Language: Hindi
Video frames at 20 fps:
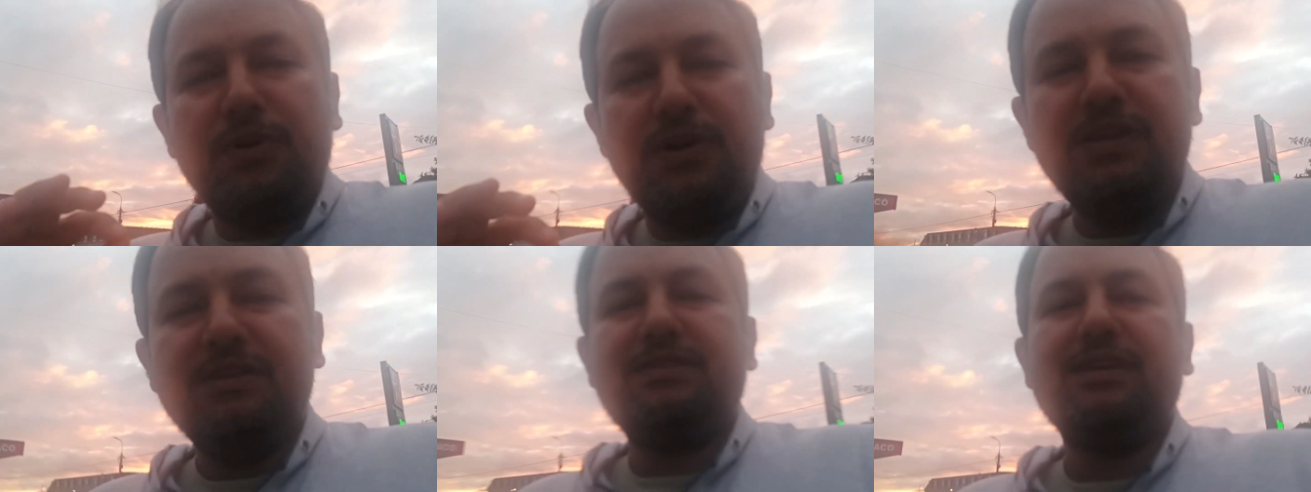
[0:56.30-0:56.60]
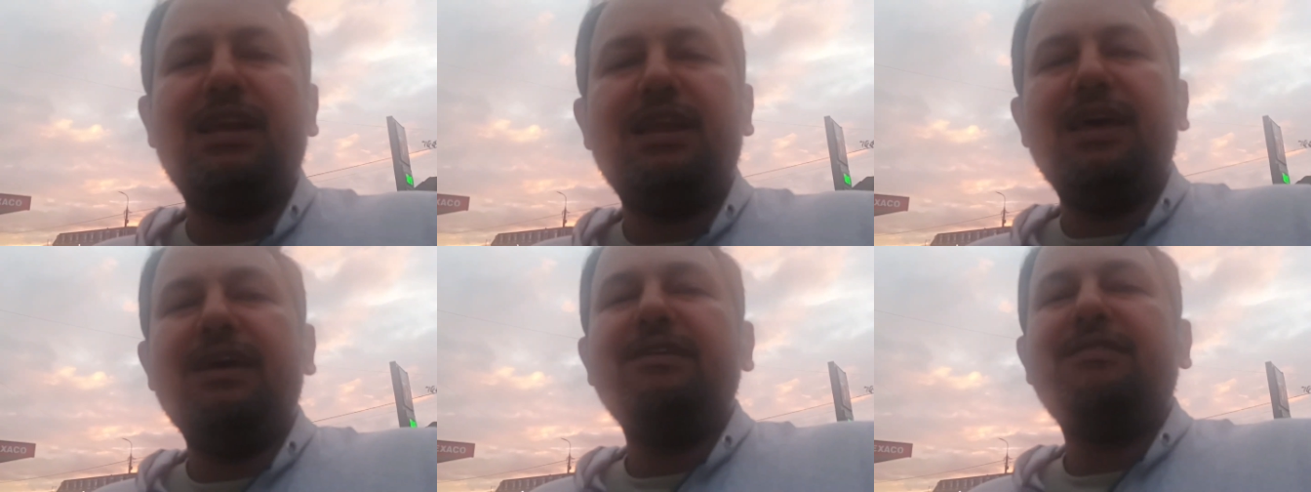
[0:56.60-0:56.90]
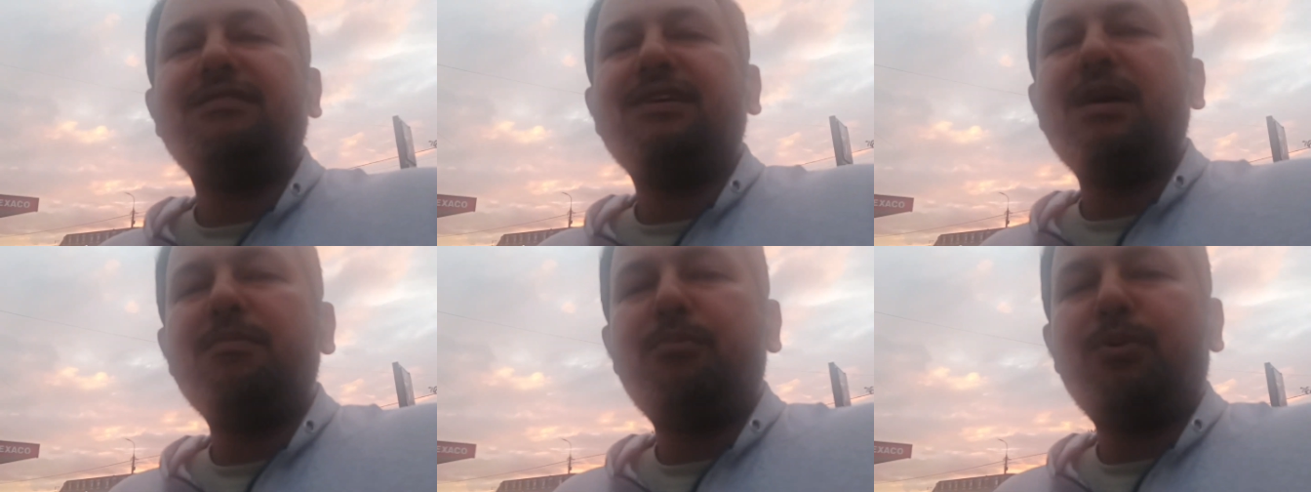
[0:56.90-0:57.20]
डीजल है
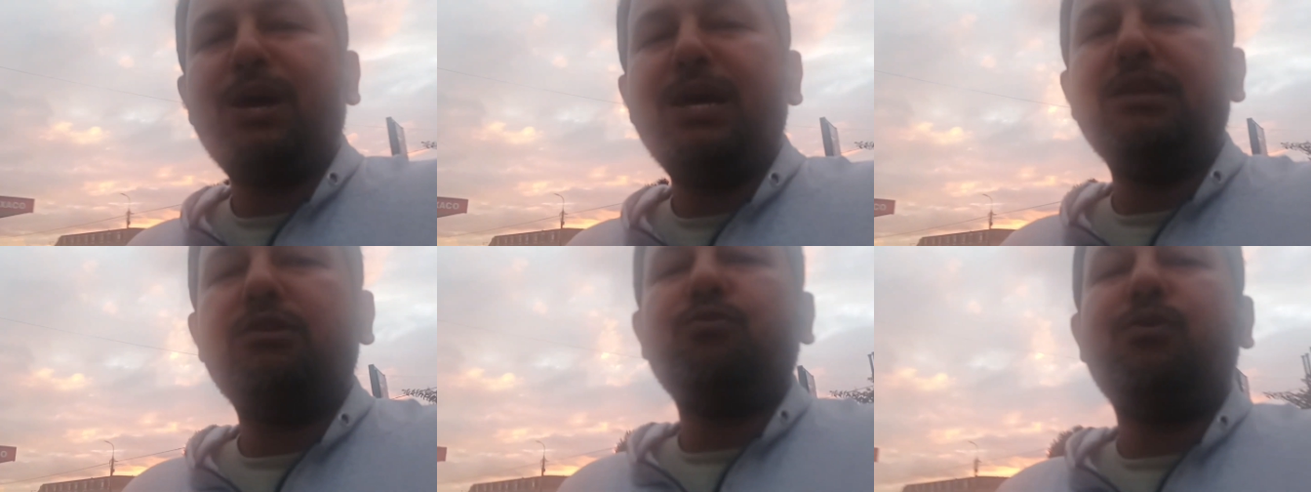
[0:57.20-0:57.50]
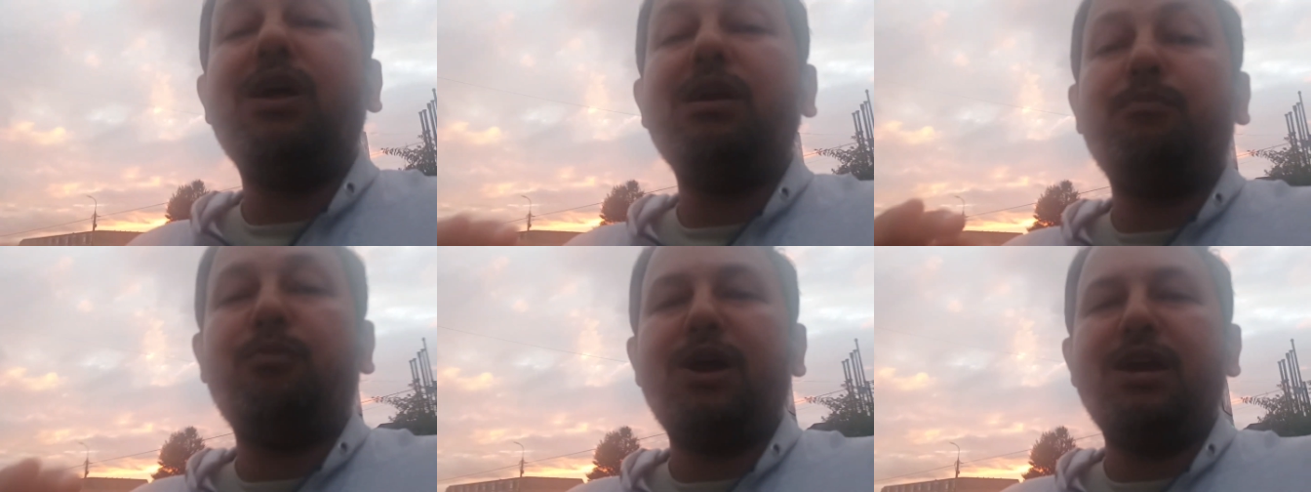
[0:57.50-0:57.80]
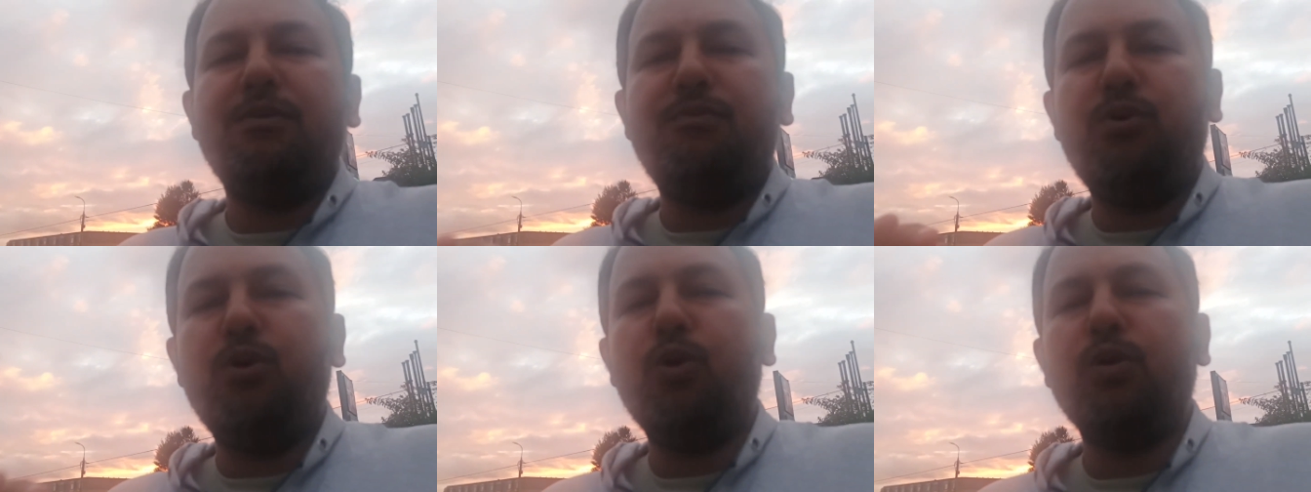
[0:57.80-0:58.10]
इसका प्राइस
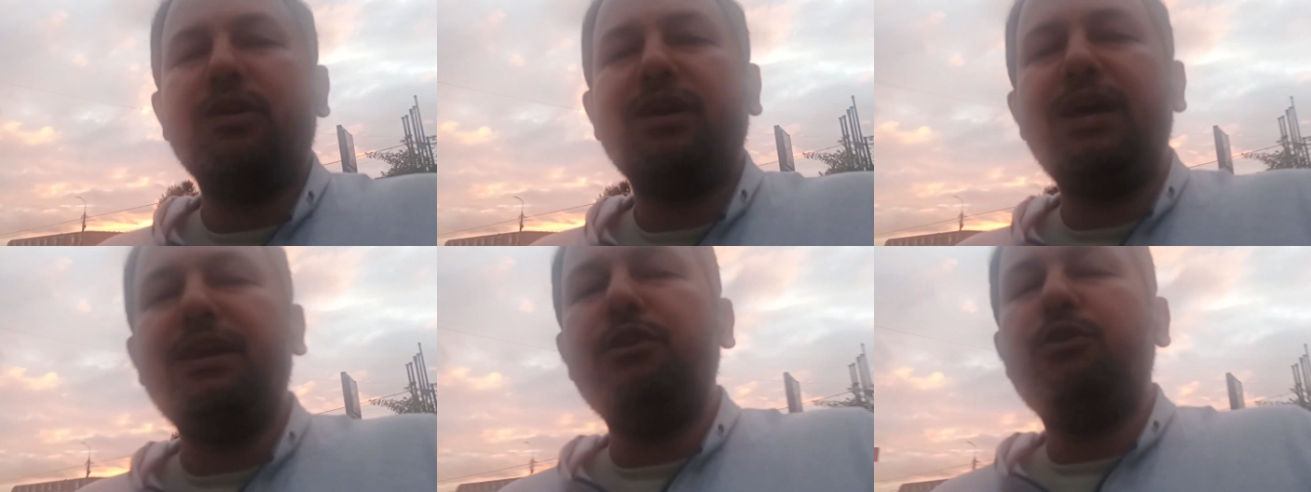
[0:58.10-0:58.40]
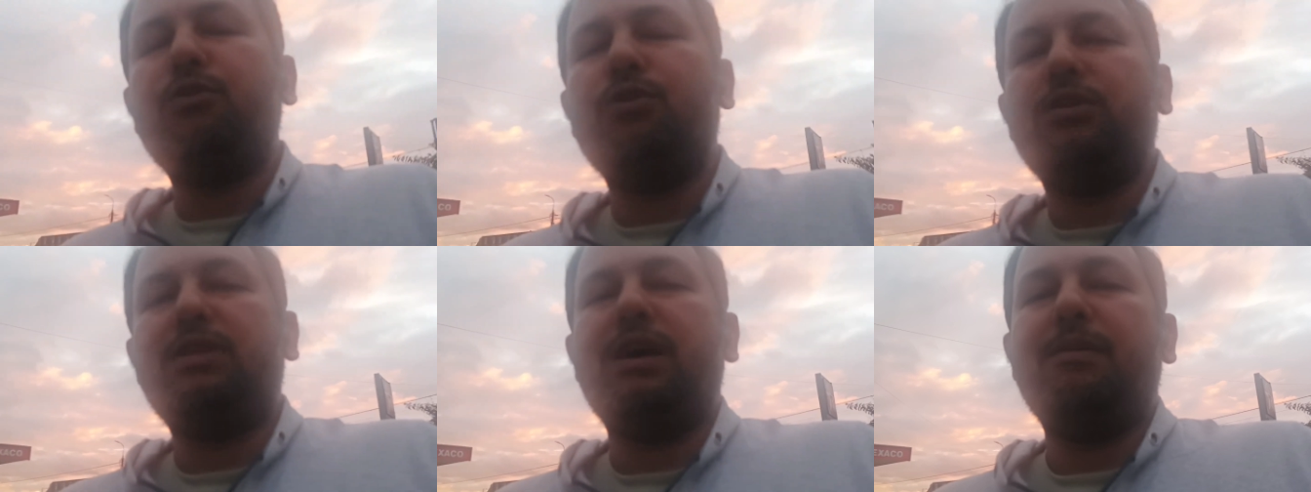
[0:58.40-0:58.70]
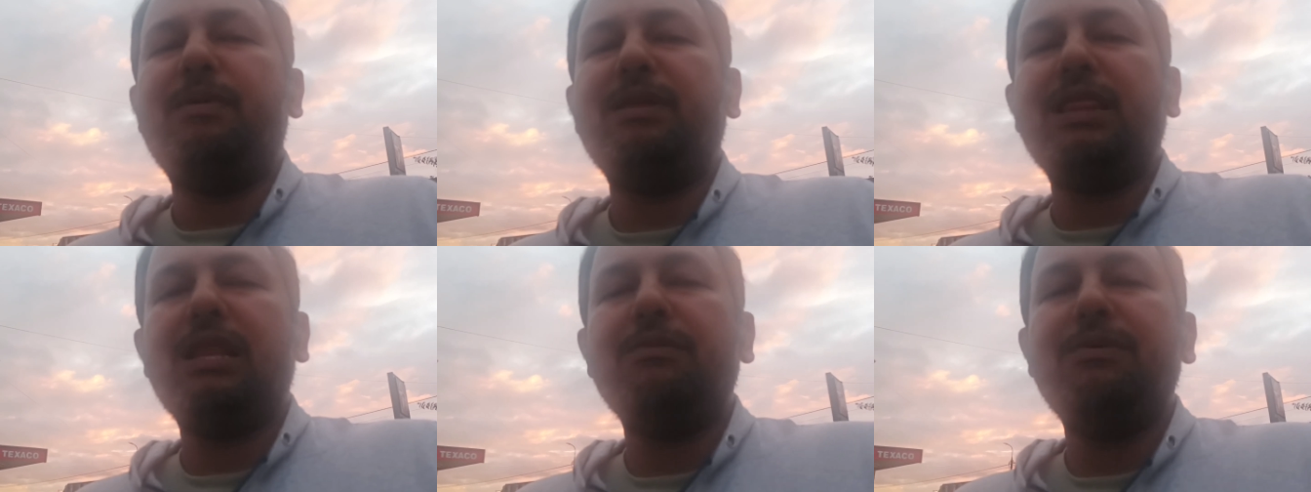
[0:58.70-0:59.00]
1.49 यूरो
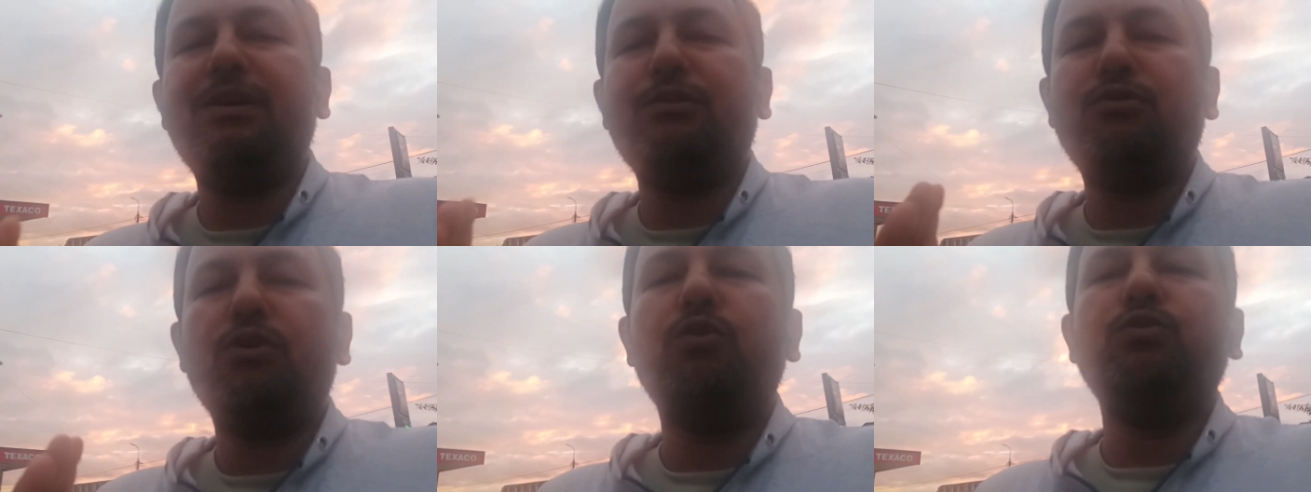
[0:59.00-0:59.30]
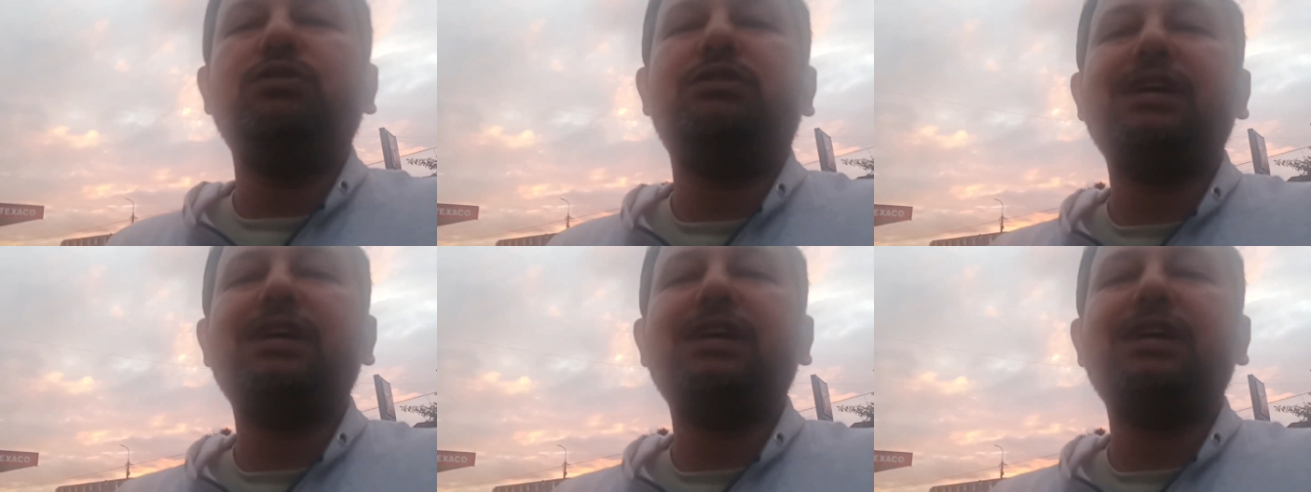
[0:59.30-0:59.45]
था मतलब एक